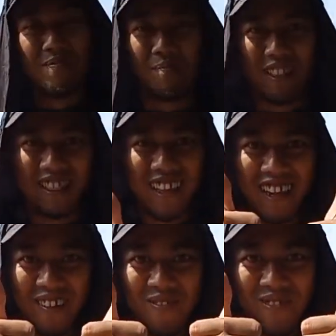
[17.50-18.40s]

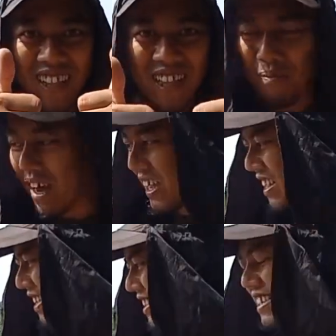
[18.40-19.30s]
Bentar, mantap air
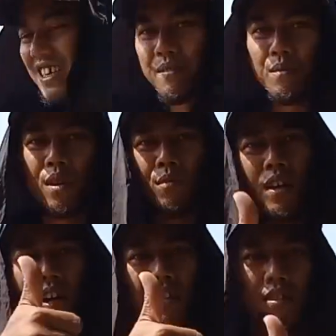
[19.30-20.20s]
lagi tinggi.
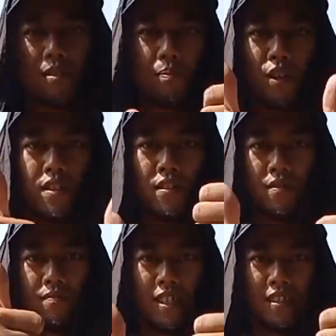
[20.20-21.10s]
Mudah-mudahan spot
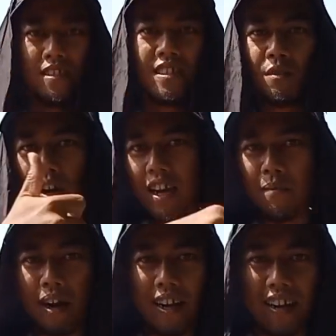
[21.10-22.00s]
jiwa kayak
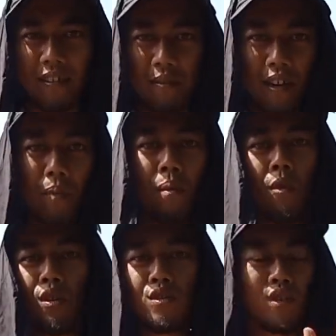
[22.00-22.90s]
kemarin. eh, Bang Bowo nyusul.